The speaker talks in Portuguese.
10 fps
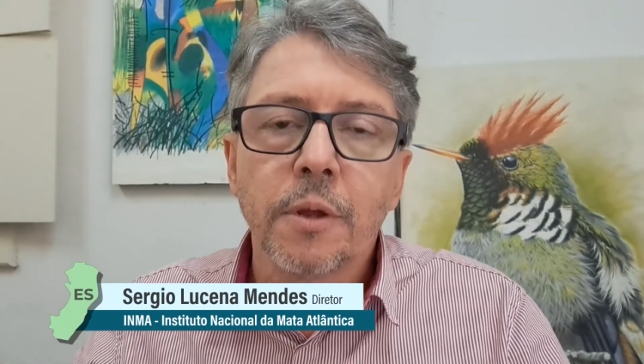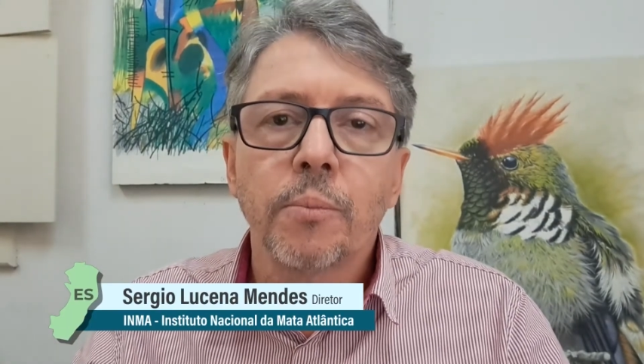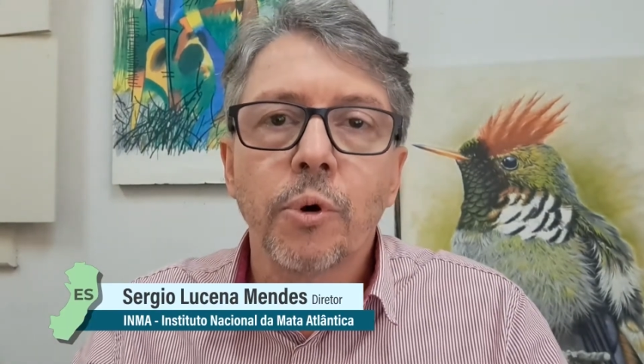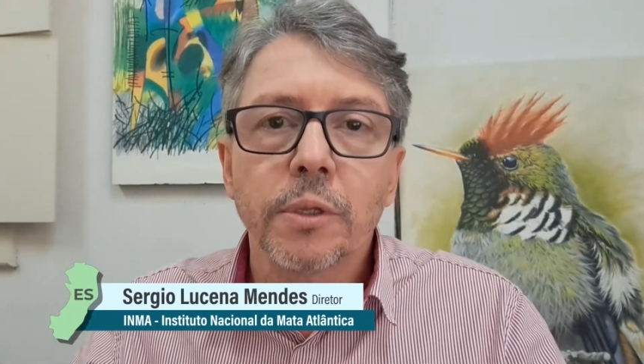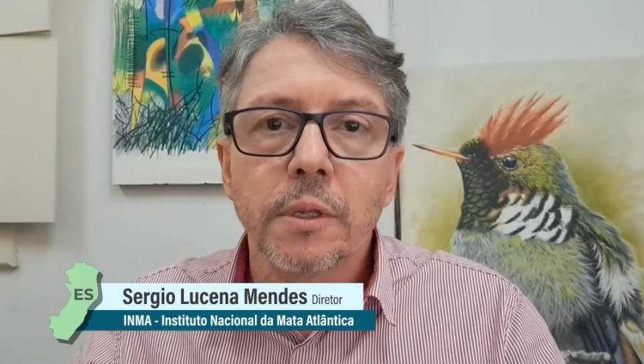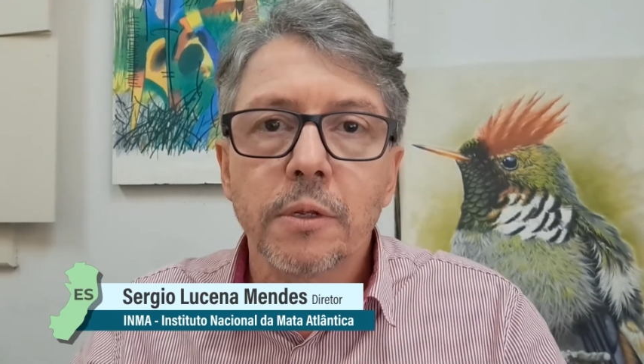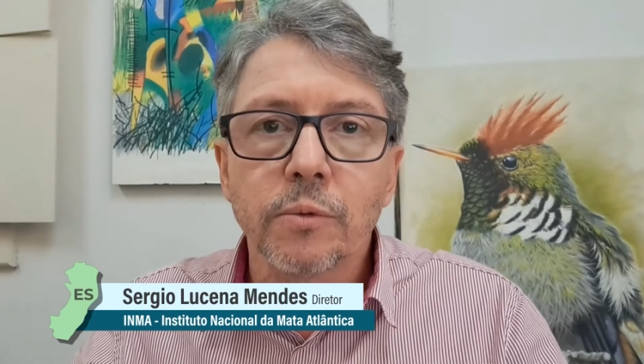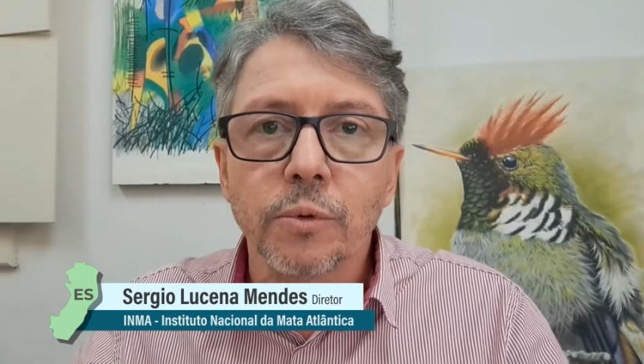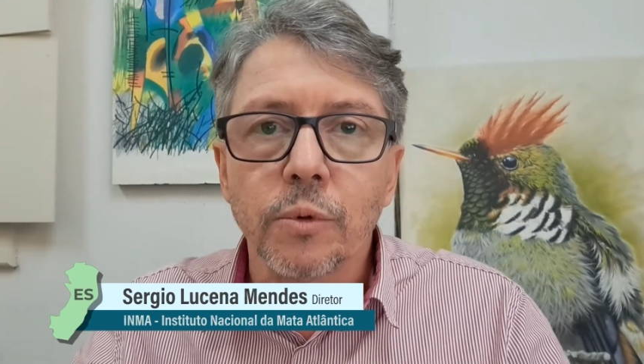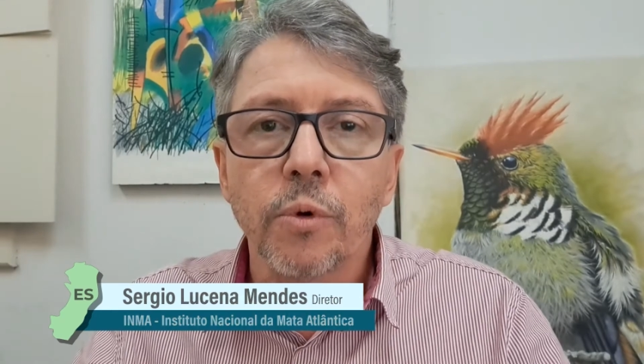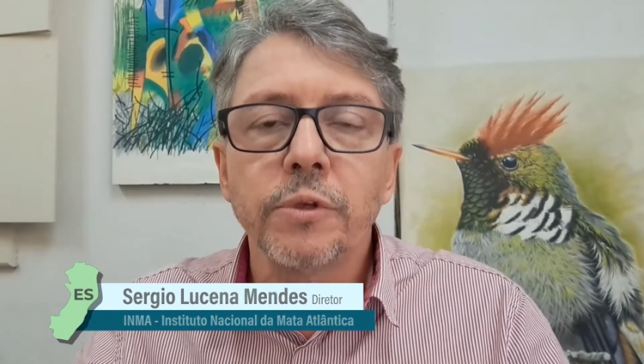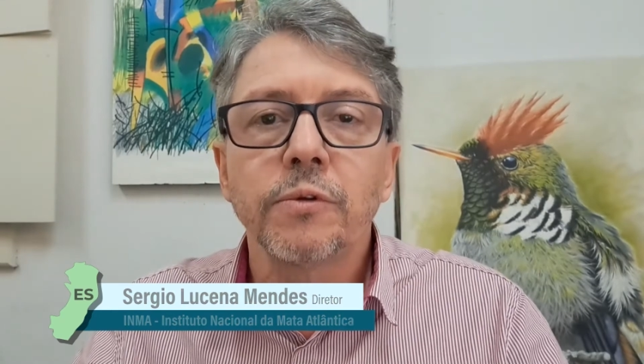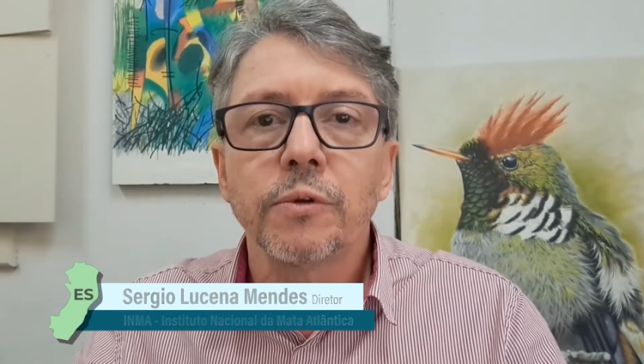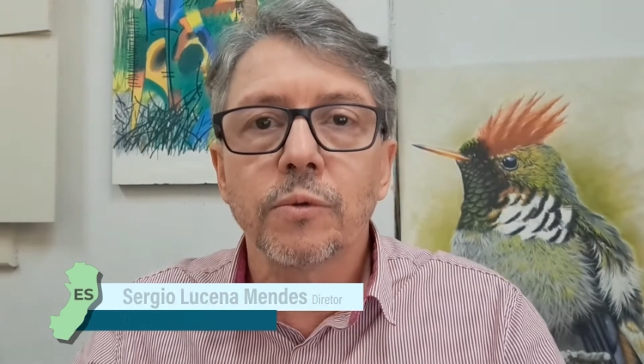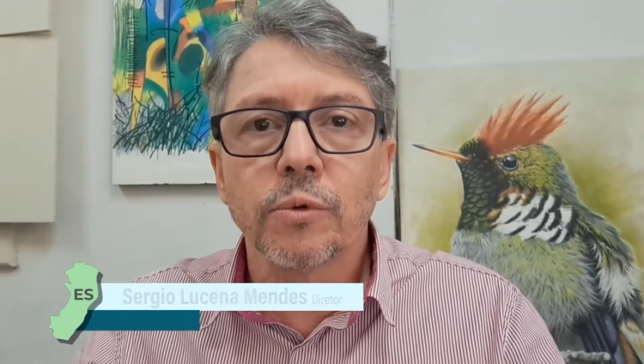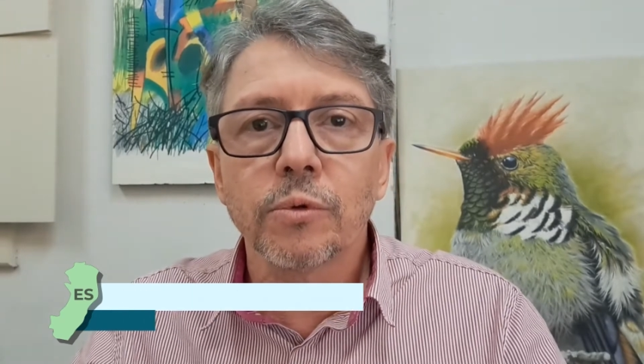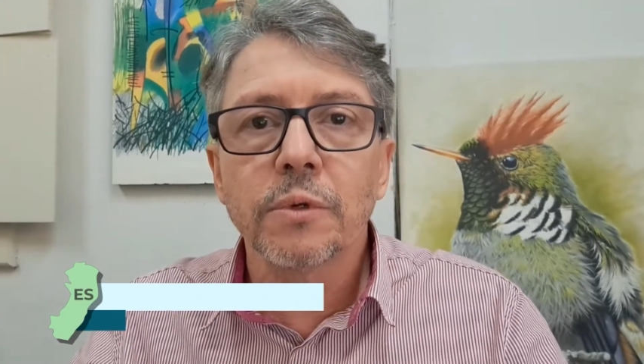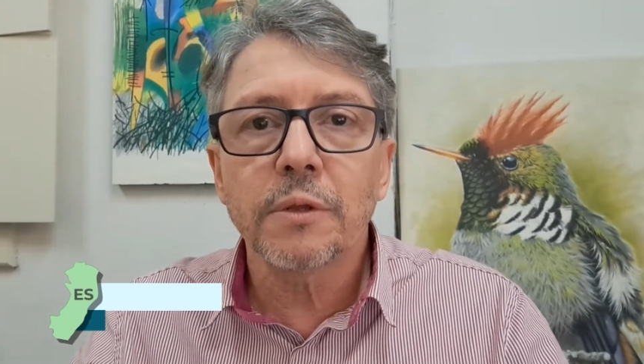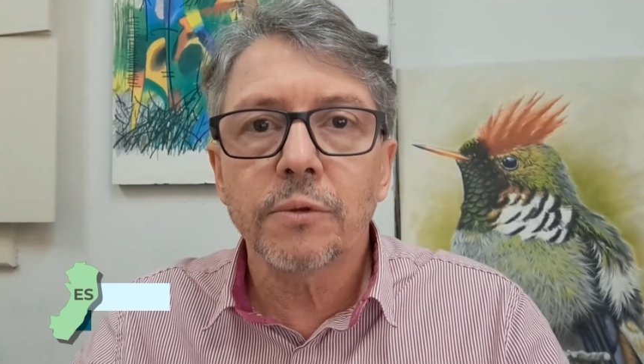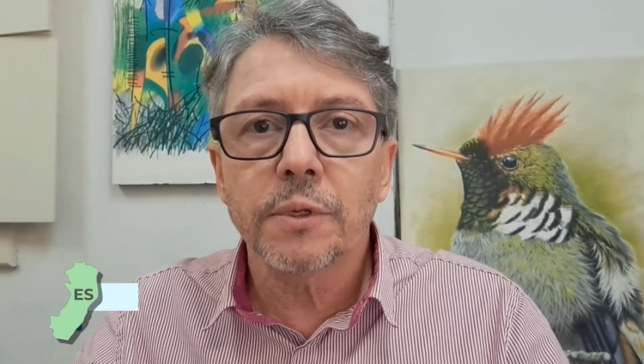Portanto, o Instituto
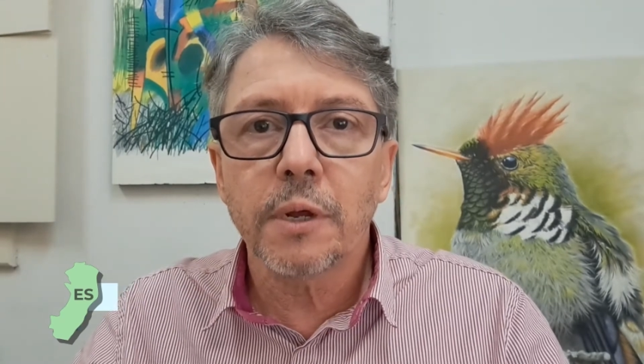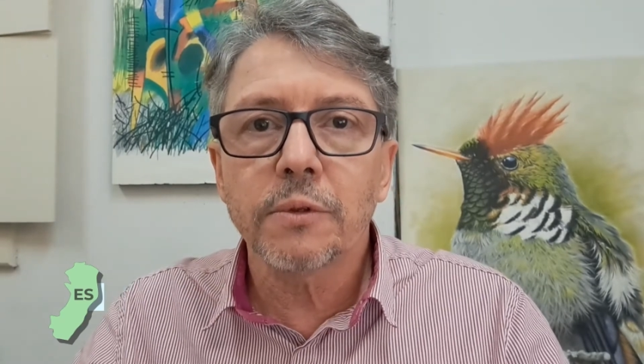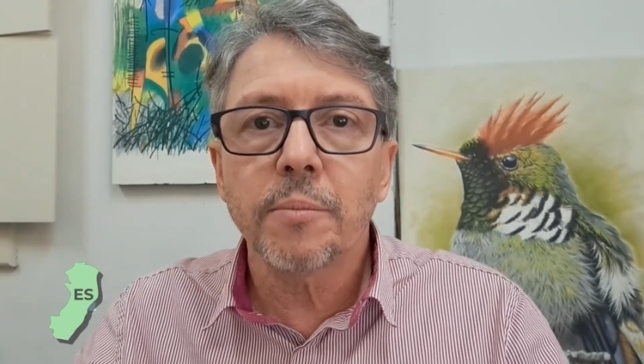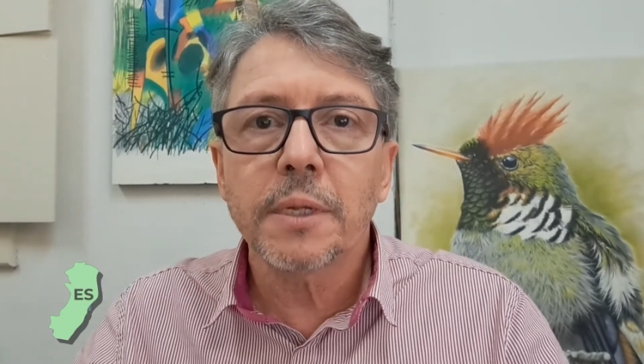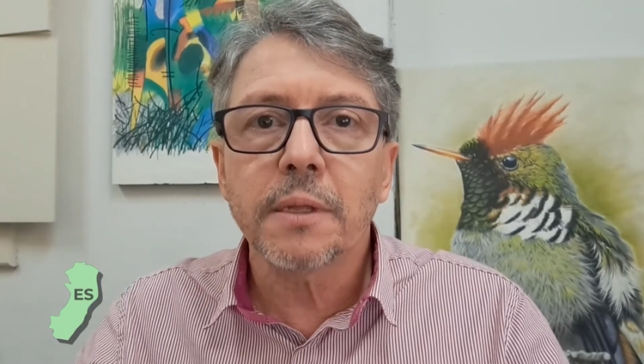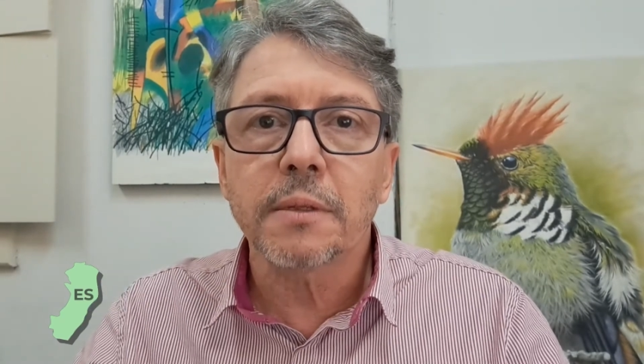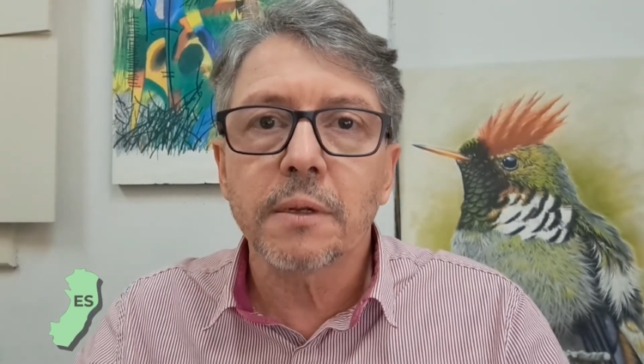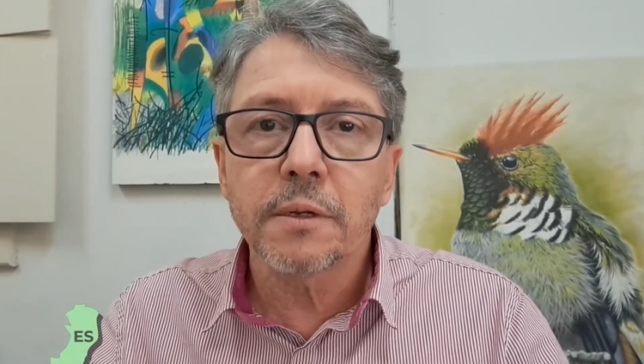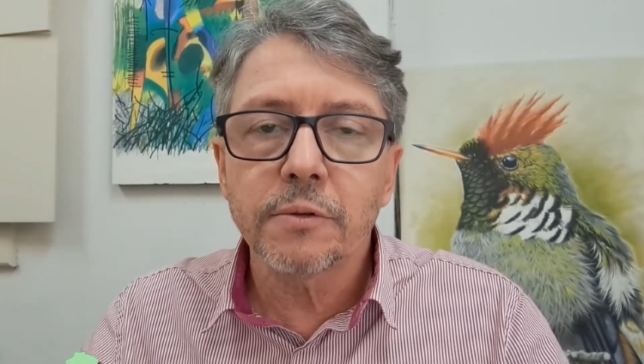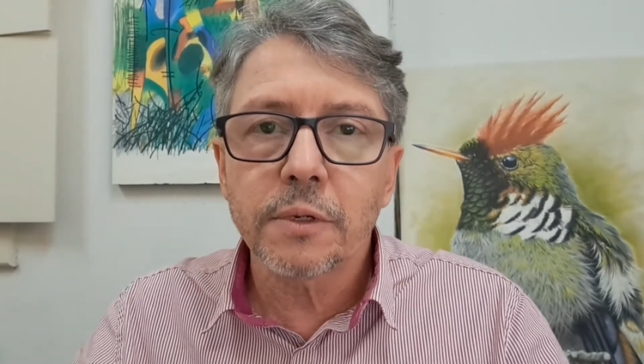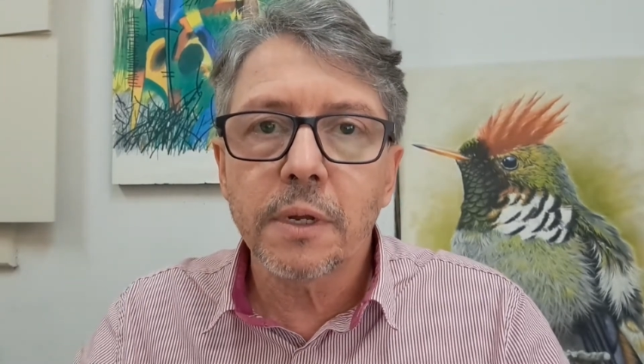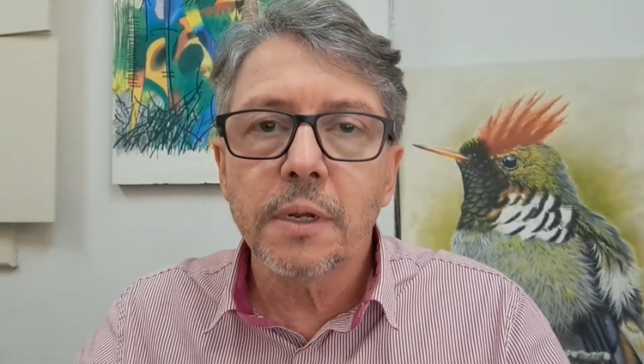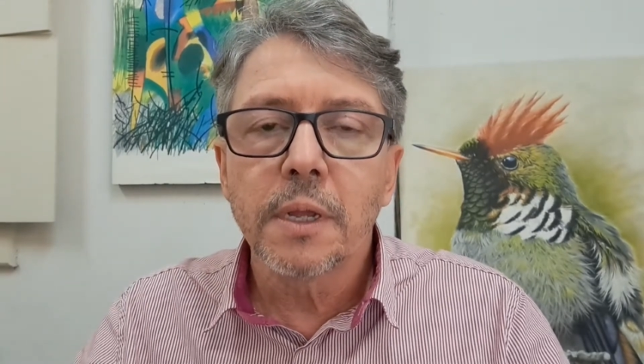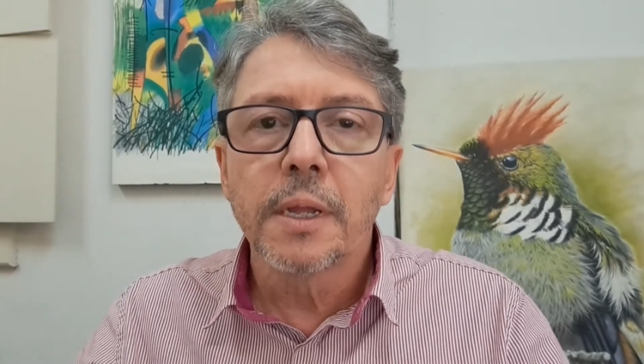Nacional da Mata Atlântica